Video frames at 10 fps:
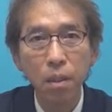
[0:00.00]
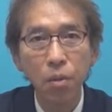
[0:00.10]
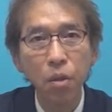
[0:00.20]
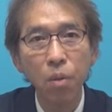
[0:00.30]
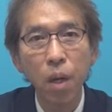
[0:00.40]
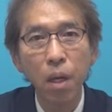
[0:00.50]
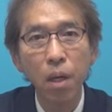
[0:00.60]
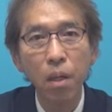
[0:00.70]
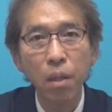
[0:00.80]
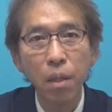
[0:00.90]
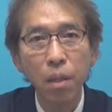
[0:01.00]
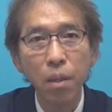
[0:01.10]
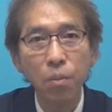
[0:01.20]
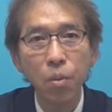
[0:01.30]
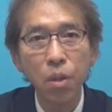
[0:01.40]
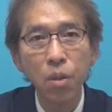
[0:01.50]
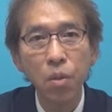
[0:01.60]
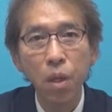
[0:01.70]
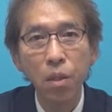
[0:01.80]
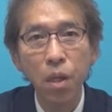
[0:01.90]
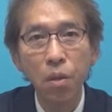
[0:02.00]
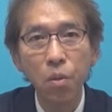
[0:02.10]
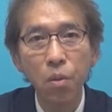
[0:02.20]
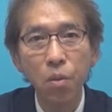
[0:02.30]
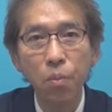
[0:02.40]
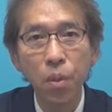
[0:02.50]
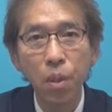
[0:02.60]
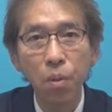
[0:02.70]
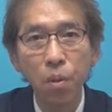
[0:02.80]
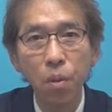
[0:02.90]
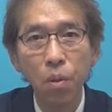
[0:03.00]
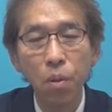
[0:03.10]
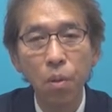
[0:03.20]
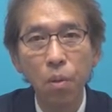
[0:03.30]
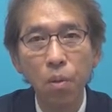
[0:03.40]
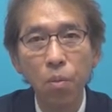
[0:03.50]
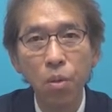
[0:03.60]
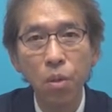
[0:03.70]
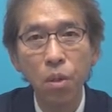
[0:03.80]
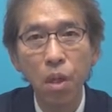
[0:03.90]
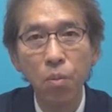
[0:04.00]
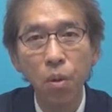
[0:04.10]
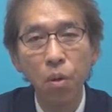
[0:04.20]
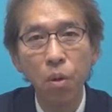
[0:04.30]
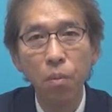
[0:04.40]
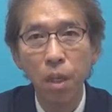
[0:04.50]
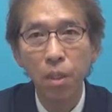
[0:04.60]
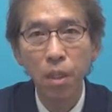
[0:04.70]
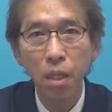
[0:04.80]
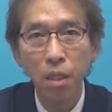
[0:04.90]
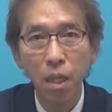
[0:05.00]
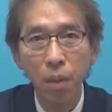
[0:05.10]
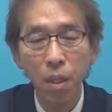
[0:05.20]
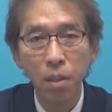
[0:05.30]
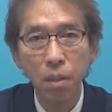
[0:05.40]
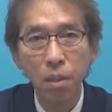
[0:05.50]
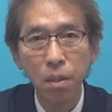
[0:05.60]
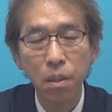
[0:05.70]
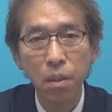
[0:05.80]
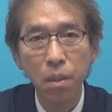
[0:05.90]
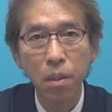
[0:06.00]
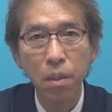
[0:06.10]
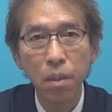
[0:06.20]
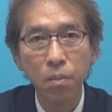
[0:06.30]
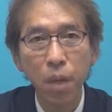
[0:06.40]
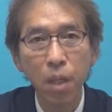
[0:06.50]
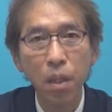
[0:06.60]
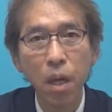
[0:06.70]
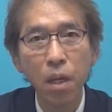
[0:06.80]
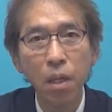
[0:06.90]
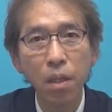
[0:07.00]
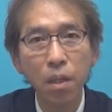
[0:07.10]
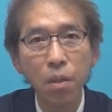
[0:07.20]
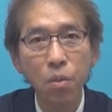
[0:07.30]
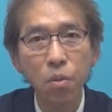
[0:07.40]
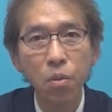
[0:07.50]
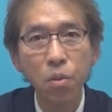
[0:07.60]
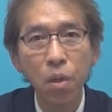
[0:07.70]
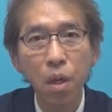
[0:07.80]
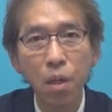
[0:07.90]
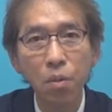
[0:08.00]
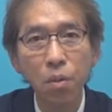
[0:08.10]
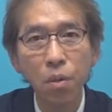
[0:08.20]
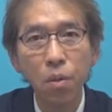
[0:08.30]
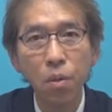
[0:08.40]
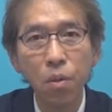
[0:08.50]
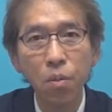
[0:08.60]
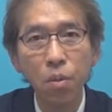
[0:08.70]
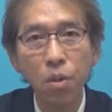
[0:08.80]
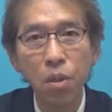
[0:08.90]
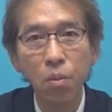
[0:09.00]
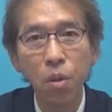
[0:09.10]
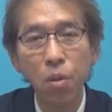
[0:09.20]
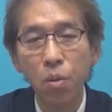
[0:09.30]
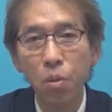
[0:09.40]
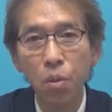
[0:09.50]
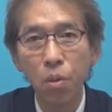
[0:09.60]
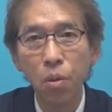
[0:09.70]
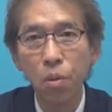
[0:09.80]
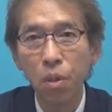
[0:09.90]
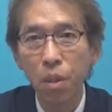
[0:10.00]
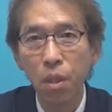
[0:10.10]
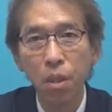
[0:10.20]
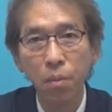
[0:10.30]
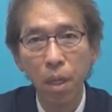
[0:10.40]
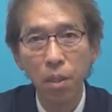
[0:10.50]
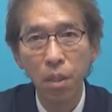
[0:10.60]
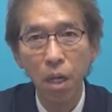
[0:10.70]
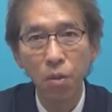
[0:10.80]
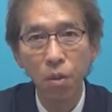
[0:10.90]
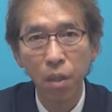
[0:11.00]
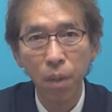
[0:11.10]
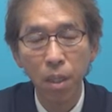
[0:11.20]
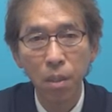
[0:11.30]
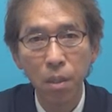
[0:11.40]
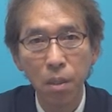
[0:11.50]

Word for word: 例えば、プリントは先頭の P を大文字にしても間違いになります。また、途中の R を大文字にしても同様に間違いとなります。